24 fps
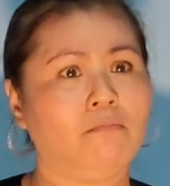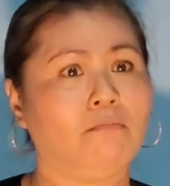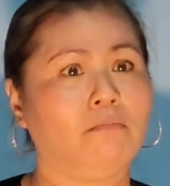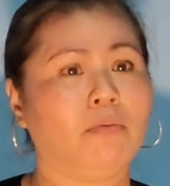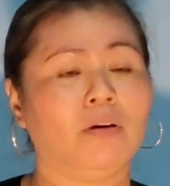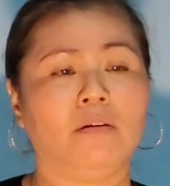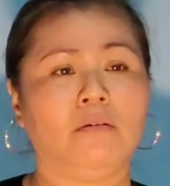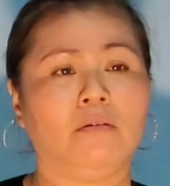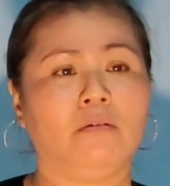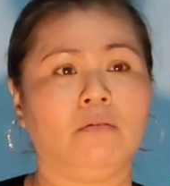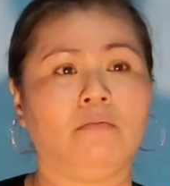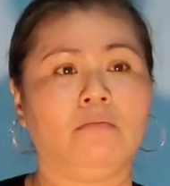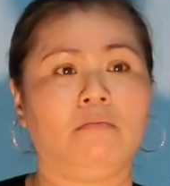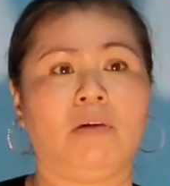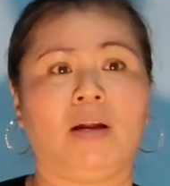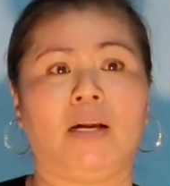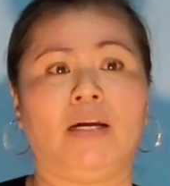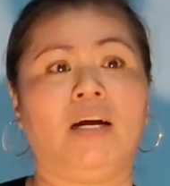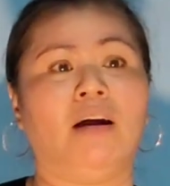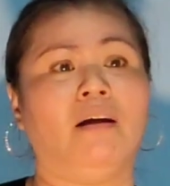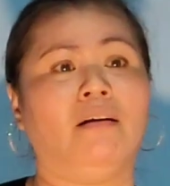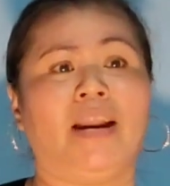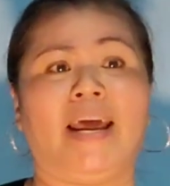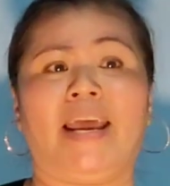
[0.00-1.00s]
Mình mà
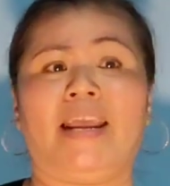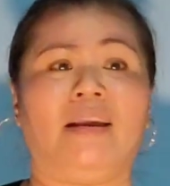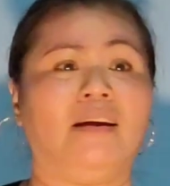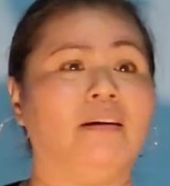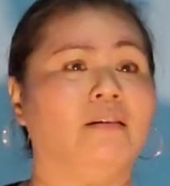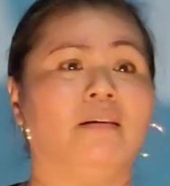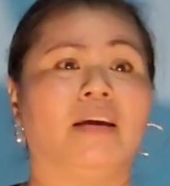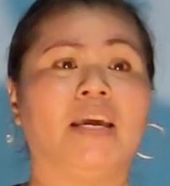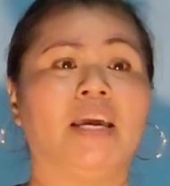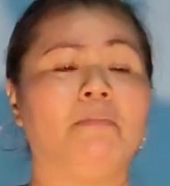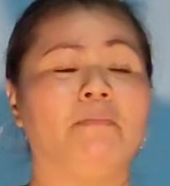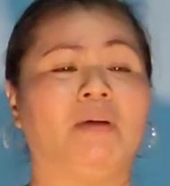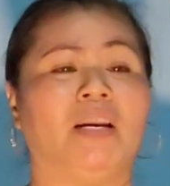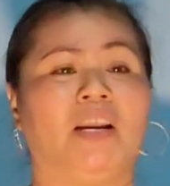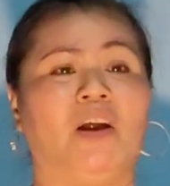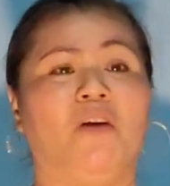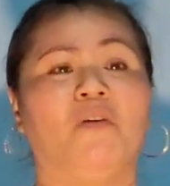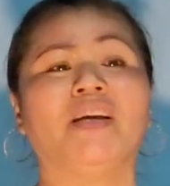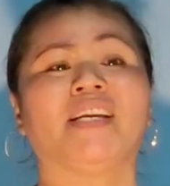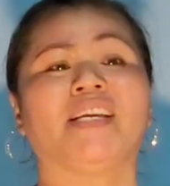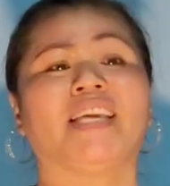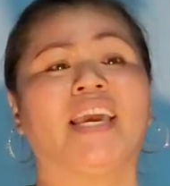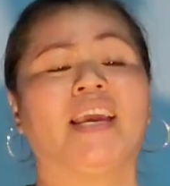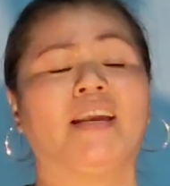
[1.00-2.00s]
người này người kia mình
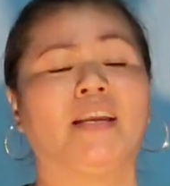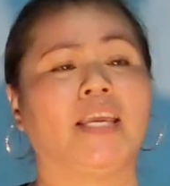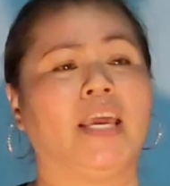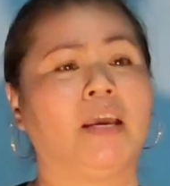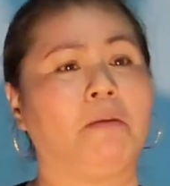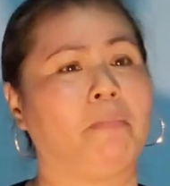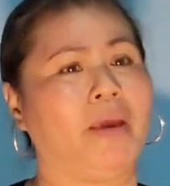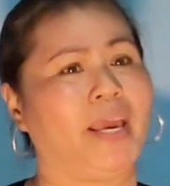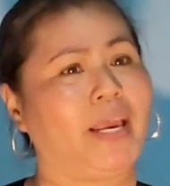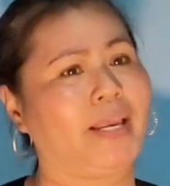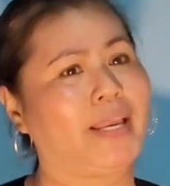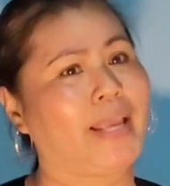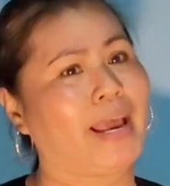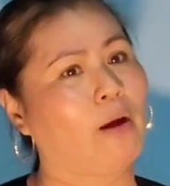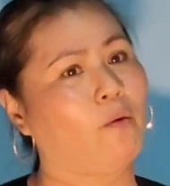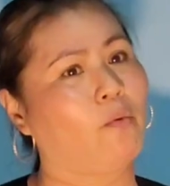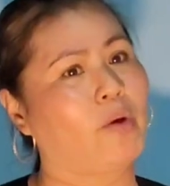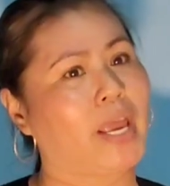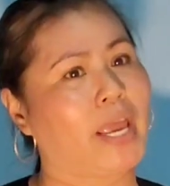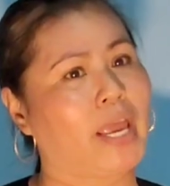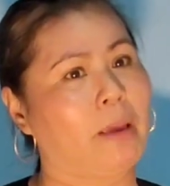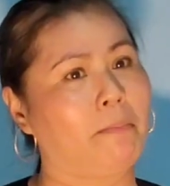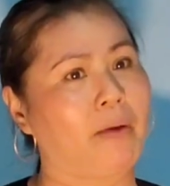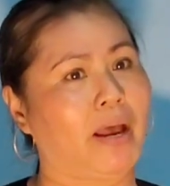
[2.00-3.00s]
nói chuyện miệng nhau
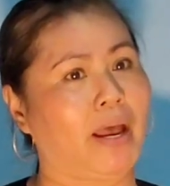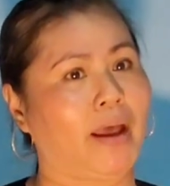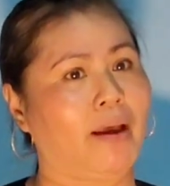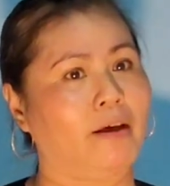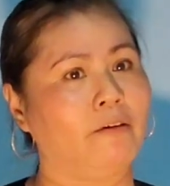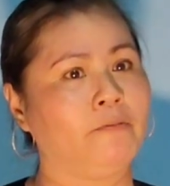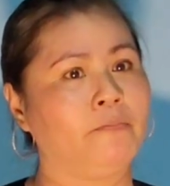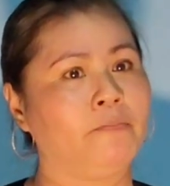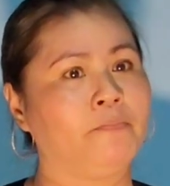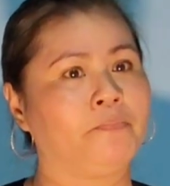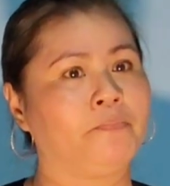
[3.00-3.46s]
nghe mà.